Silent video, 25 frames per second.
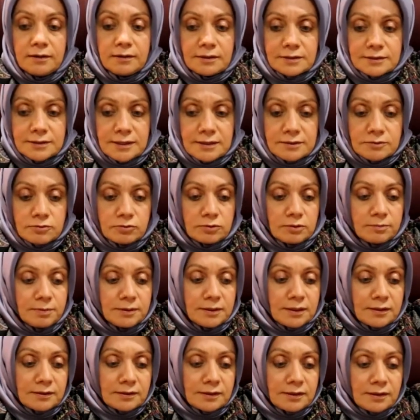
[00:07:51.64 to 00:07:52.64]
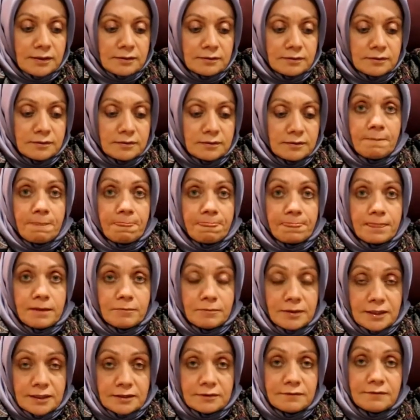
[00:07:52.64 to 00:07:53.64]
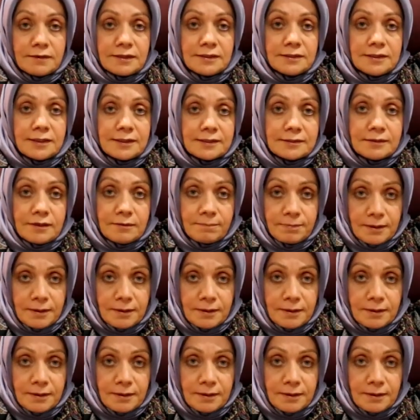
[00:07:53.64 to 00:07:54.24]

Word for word: Asansöre binerken merdivenlerde,